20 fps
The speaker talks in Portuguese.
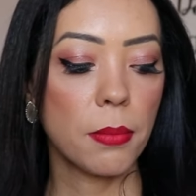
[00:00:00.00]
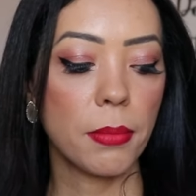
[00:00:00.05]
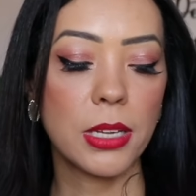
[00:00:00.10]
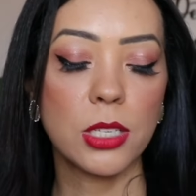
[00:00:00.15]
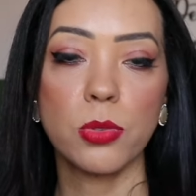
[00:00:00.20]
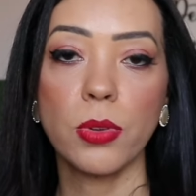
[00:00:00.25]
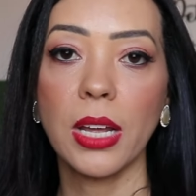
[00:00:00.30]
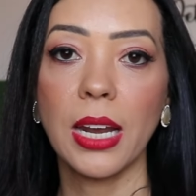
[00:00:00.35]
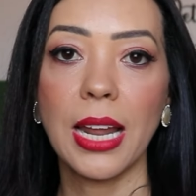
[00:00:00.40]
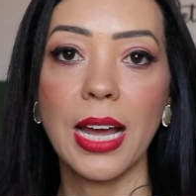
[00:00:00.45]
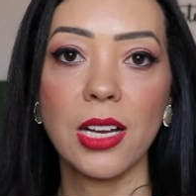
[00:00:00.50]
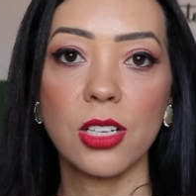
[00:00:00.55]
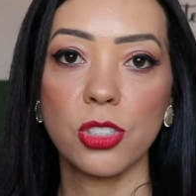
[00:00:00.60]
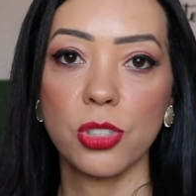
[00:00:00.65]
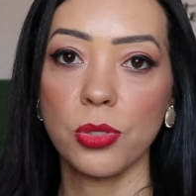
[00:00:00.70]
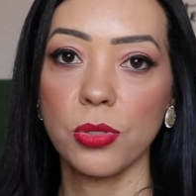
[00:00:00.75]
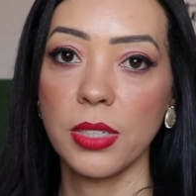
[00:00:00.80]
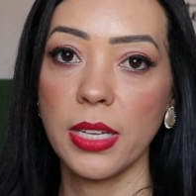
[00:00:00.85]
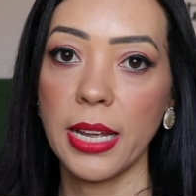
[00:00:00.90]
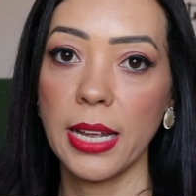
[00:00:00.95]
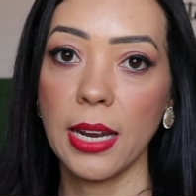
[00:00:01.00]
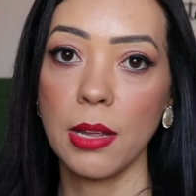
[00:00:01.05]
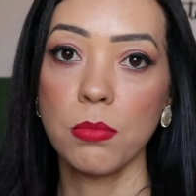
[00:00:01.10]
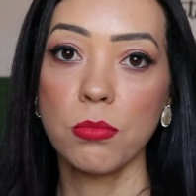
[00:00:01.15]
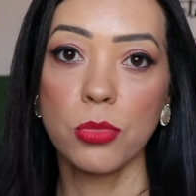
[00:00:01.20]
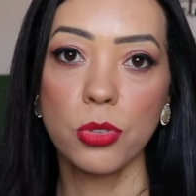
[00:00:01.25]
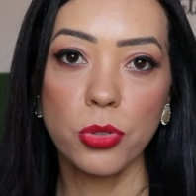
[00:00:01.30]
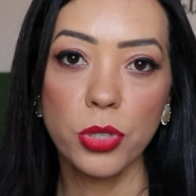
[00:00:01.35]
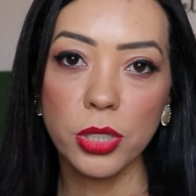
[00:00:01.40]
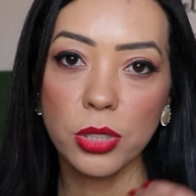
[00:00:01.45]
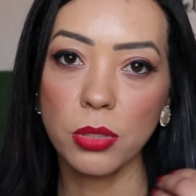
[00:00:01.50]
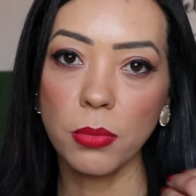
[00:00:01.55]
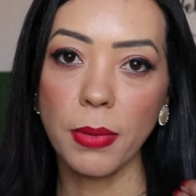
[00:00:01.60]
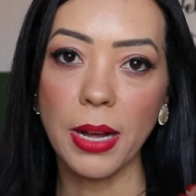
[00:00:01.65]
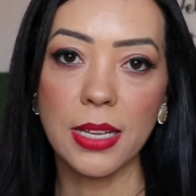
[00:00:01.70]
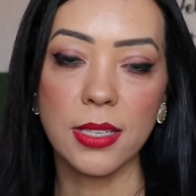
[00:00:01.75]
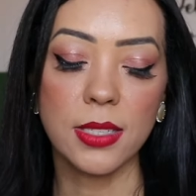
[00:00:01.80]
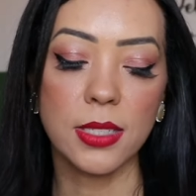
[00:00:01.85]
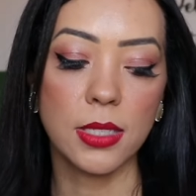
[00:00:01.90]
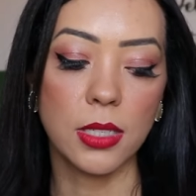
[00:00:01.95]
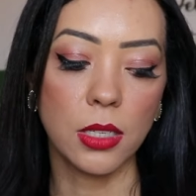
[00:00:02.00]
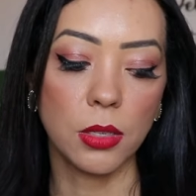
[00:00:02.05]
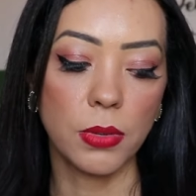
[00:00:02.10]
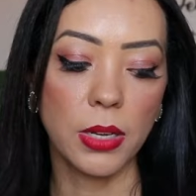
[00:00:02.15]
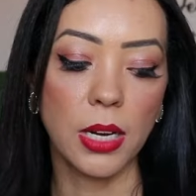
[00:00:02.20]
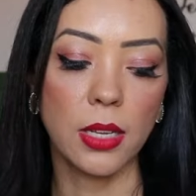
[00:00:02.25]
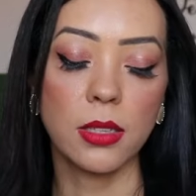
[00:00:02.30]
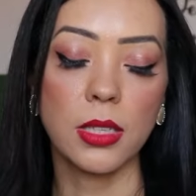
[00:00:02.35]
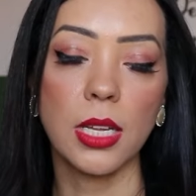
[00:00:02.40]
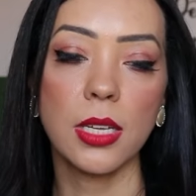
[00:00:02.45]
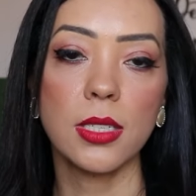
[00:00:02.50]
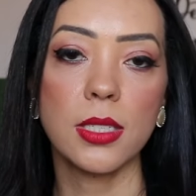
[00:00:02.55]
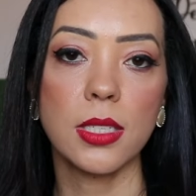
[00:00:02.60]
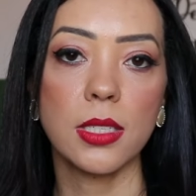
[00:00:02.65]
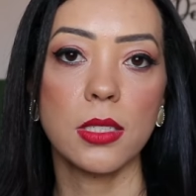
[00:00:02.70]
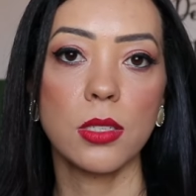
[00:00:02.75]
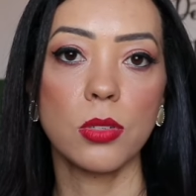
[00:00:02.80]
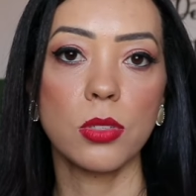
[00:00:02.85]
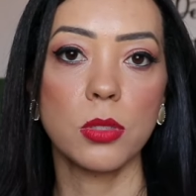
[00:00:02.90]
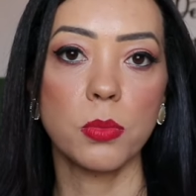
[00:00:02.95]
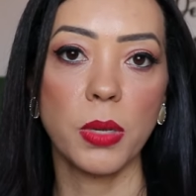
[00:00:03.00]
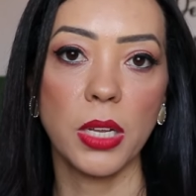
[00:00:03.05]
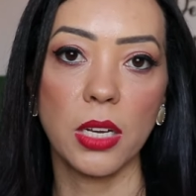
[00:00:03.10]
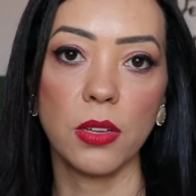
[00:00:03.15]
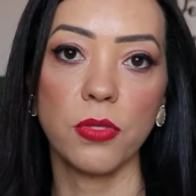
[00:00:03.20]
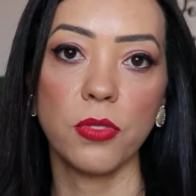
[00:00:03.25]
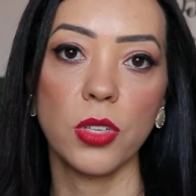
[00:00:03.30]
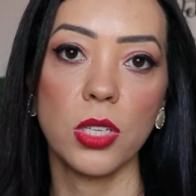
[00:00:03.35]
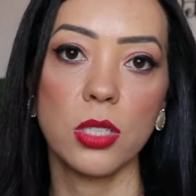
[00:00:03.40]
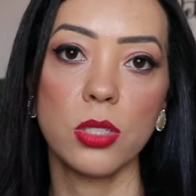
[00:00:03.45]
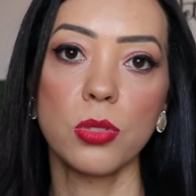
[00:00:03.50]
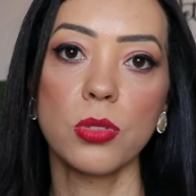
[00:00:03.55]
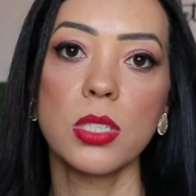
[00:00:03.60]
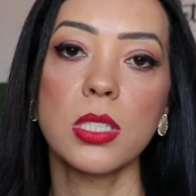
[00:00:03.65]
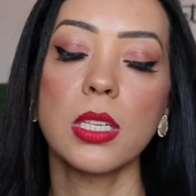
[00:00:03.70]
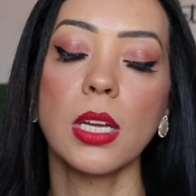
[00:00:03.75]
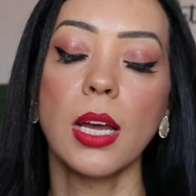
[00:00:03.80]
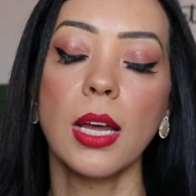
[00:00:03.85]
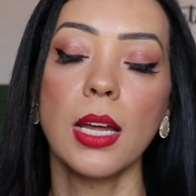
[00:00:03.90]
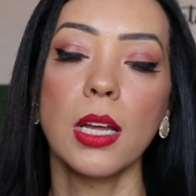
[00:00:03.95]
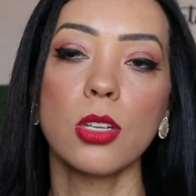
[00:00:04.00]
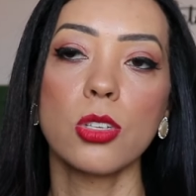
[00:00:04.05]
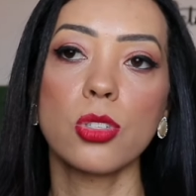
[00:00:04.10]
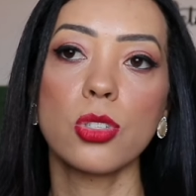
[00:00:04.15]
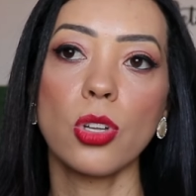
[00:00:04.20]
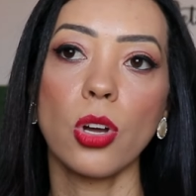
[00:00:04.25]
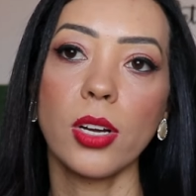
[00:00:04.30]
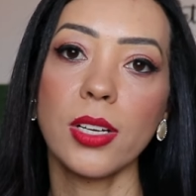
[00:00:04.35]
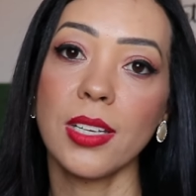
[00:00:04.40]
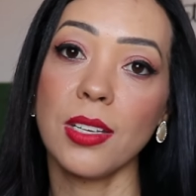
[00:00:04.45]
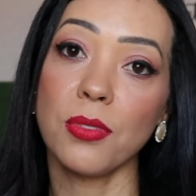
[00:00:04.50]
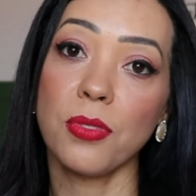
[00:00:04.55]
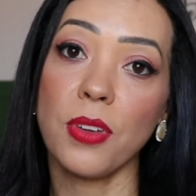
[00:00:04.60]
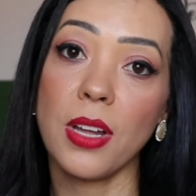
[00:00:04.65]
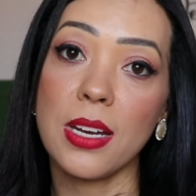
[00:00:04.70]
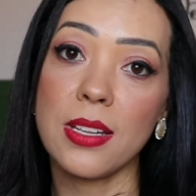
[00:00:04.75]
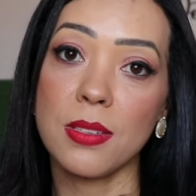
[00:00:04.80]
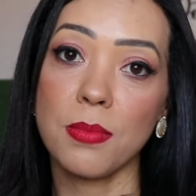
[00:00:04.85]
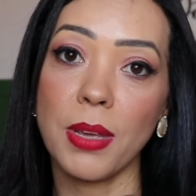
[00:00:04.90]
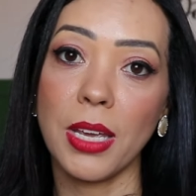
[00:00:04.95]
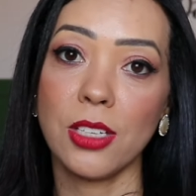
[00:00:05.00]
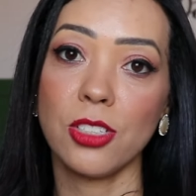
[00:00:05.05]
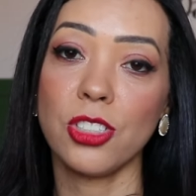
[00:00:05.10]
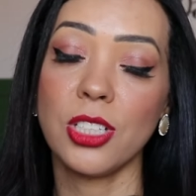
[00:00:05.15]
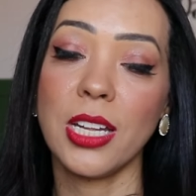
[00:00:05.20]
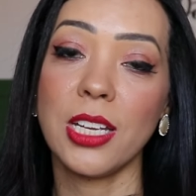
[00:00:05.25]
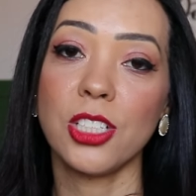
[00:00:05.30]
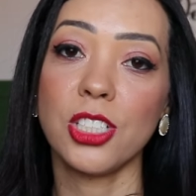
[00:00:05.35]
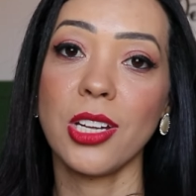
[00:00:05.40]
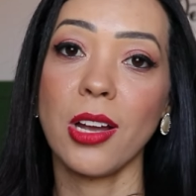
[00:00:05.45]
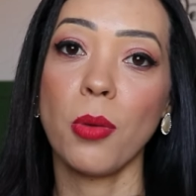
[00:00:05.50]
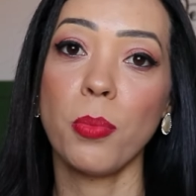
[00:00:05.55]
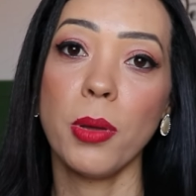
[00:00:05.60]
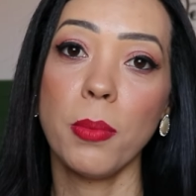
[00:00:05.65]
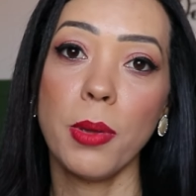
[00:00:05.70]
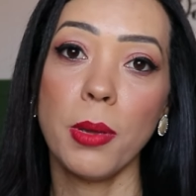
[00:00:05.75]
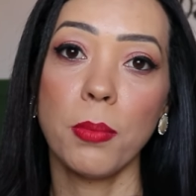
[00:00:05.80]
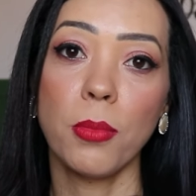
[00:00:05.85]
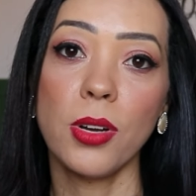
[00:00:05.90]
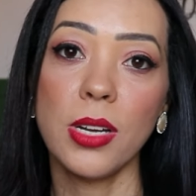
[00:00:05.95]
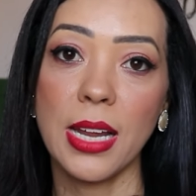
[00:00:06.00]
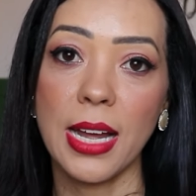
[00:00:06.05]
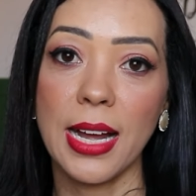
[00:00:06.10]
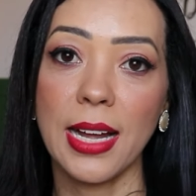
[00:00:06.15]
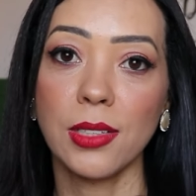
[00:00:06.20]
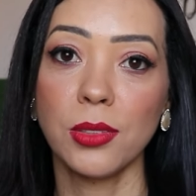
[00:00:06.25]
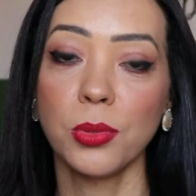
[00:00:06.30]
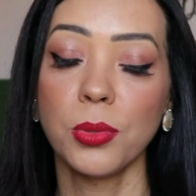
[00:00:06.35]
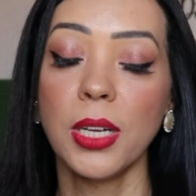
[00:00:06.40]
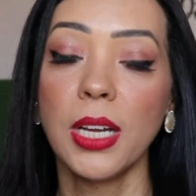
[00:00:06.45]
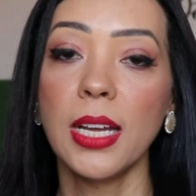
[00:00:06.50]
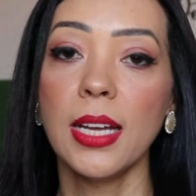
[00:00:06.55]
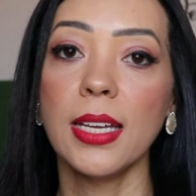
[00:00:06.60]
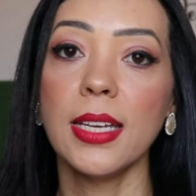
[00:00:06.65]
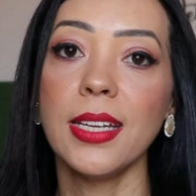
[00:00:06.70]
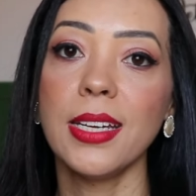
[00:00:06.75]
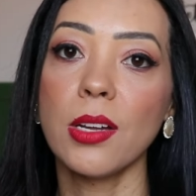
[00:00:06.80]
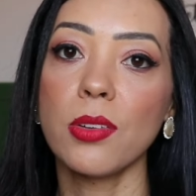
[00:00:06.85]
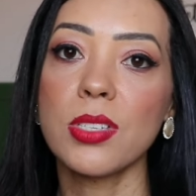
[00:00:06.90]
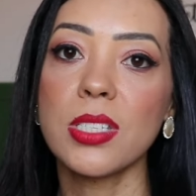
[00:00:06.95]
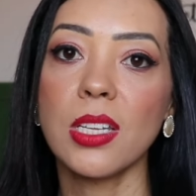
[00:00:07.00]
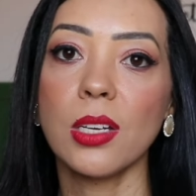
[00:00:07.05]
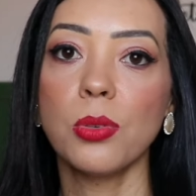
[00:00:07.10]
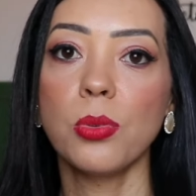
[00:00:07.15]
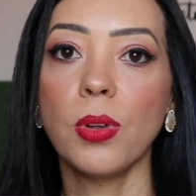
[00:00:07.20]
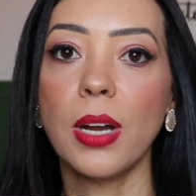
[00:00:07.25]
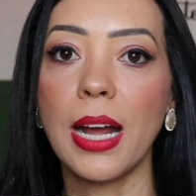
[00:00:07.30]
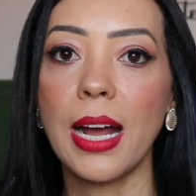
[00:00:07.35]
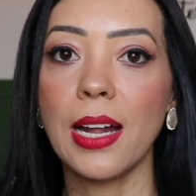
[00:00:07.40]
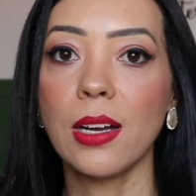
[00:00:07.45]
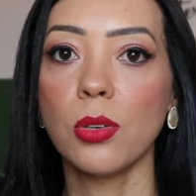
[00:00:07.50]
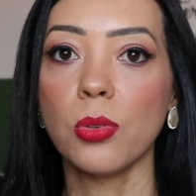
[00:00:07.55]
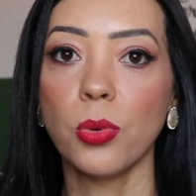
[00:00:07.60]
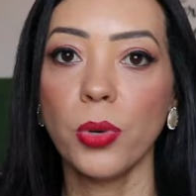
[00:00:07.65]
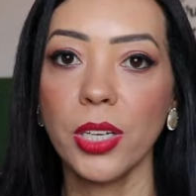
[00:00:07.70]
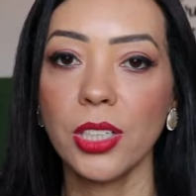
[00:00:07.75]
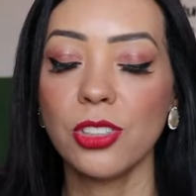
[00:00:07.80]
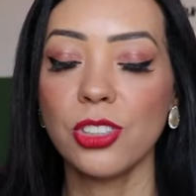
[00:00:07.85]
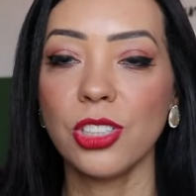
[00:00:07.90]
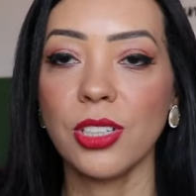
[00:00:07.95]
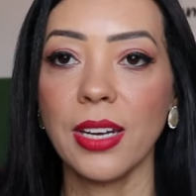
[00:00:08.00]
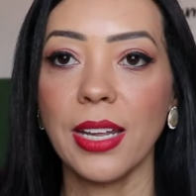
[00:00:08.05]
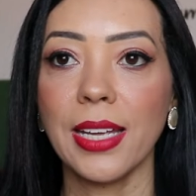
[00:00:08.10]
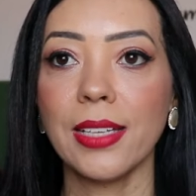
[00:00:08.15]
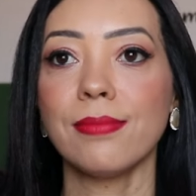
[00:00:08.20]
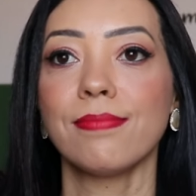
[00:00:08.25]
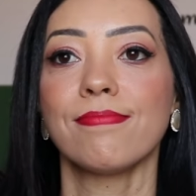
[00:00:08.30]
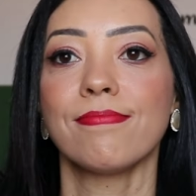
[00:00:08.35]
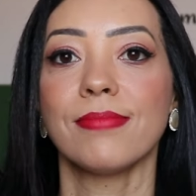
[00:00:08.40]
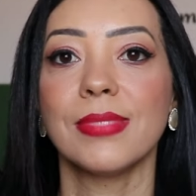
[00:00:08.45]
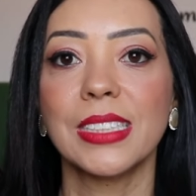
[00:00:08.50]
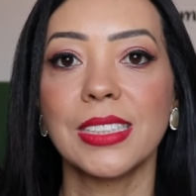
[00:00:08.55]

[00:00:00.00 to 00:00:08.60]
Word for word: Mas o elástico dela é muito macio, ela tem sim seus benefícios, só que infelizmente deixar o bebê molhado e não segurar à noite, né?